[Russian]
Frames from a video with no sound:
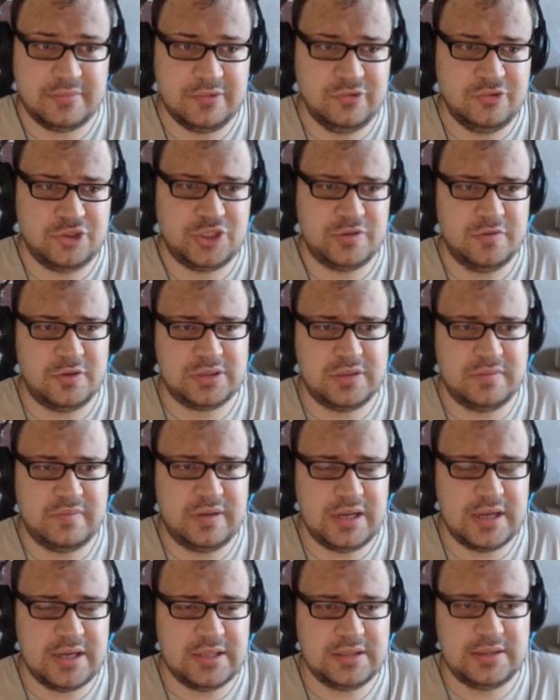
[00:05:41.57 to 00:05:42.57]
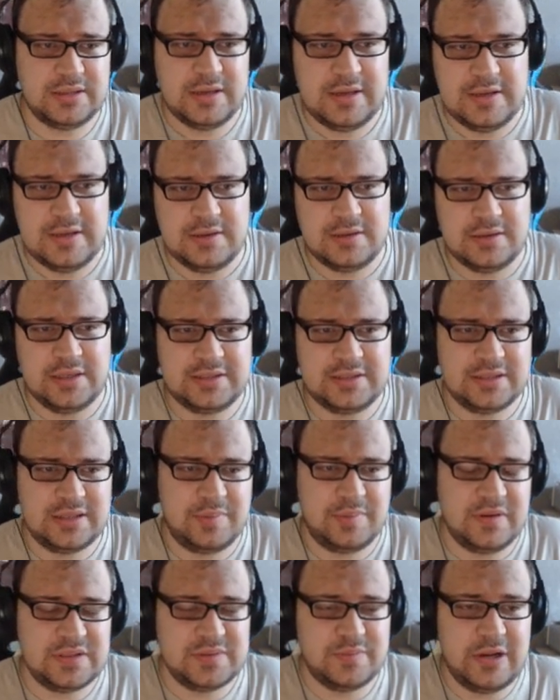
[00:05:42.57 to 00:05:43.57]
Ну и четвертый вариант, это
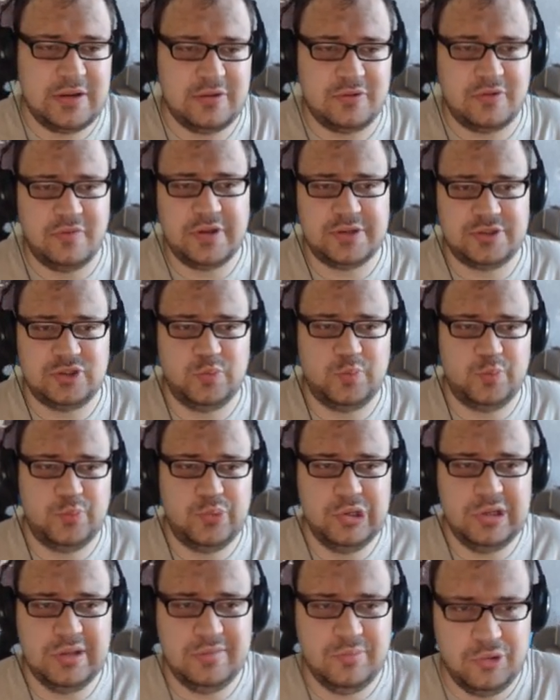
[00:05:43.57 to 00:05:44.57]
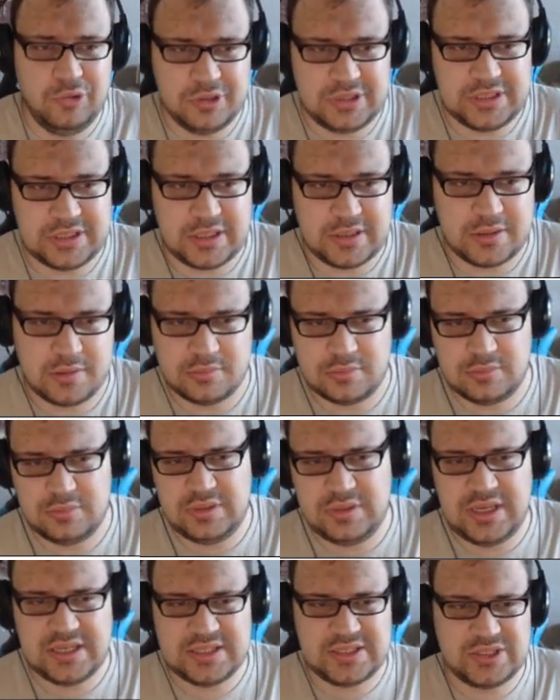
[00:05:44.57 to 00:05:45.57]
добавить маленькую версию пулеметика,
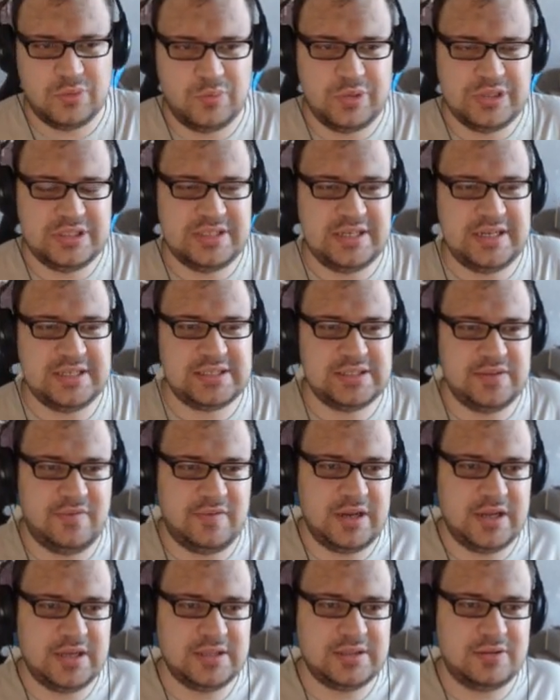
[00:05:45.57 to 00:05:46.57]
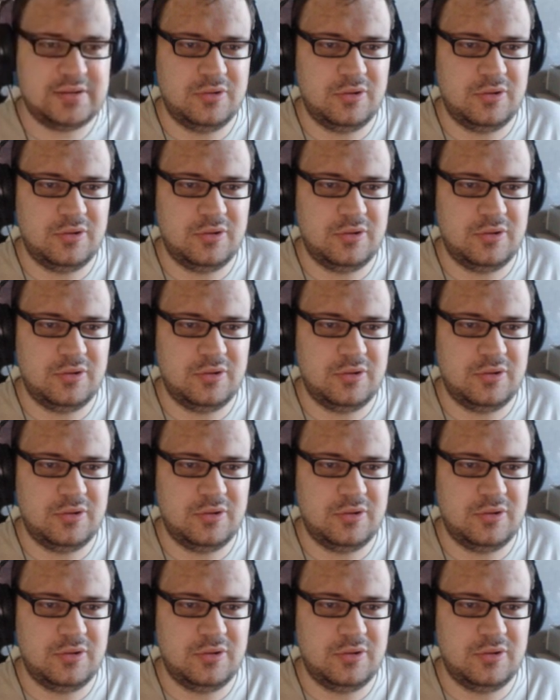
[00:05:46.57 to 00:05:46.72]
не особо интересный вариант,